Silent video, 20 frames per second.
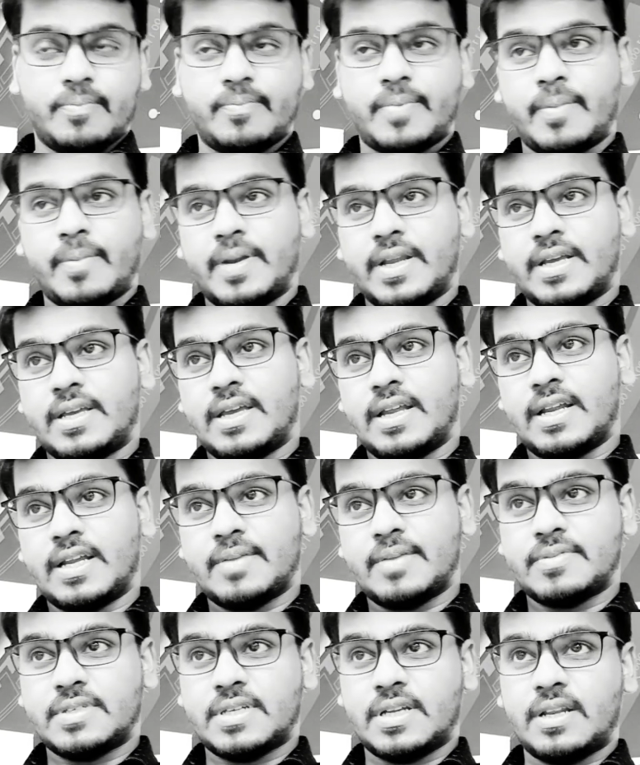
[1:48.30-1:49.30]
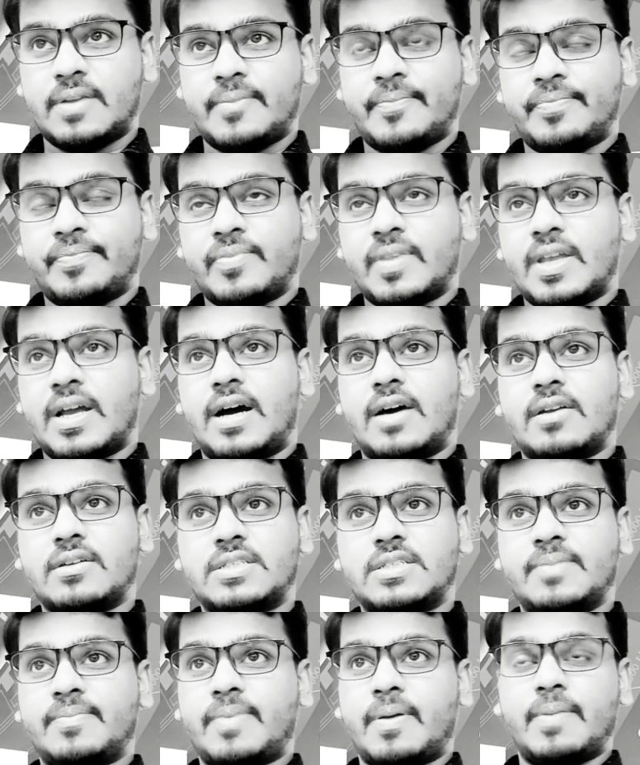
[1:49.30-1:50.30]
পাবলিক কি এনক্রিপশন আর
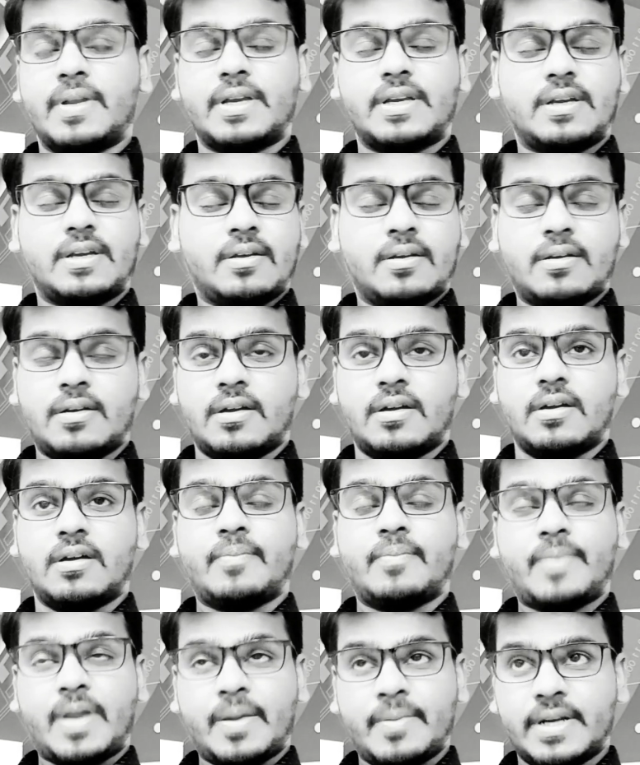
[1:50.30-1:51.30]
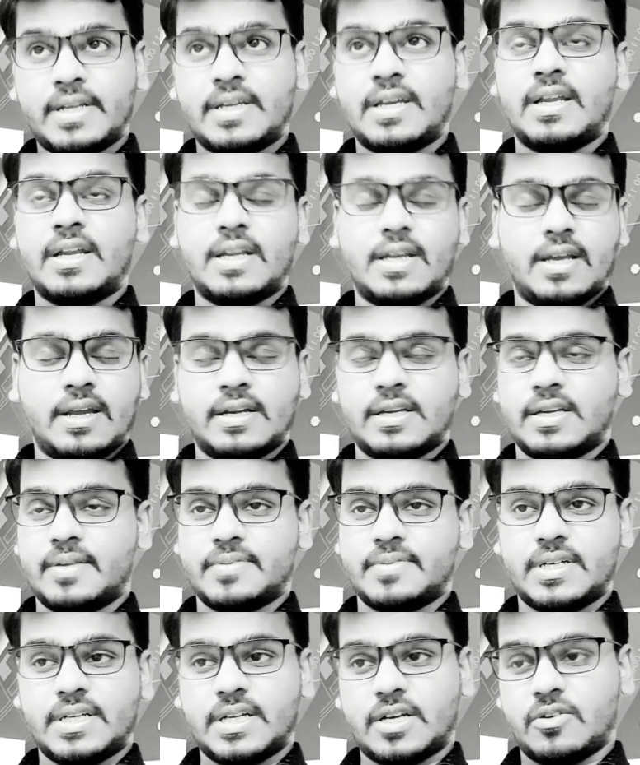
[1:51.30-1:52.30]
হচ্ছে পাবলিক প্রাইভেট কি
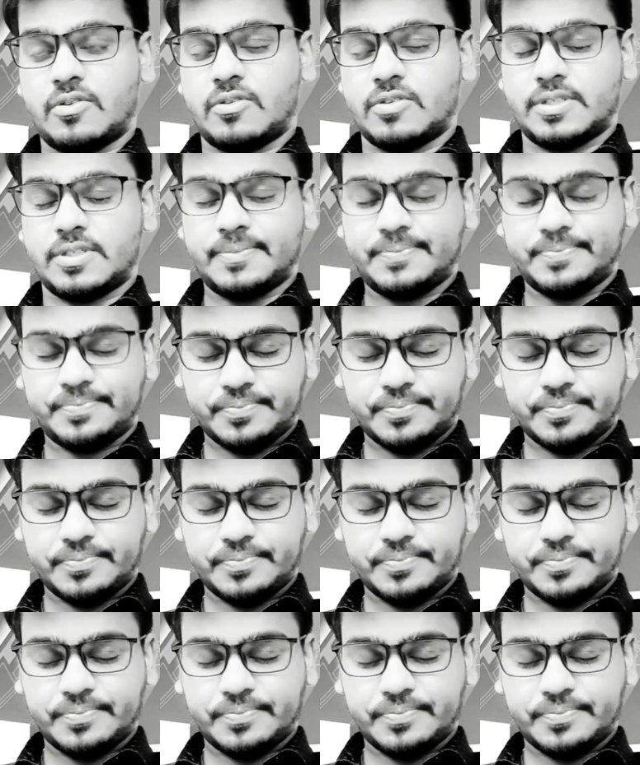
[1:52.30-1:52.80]
এনক্রিপশন টেকনোলজি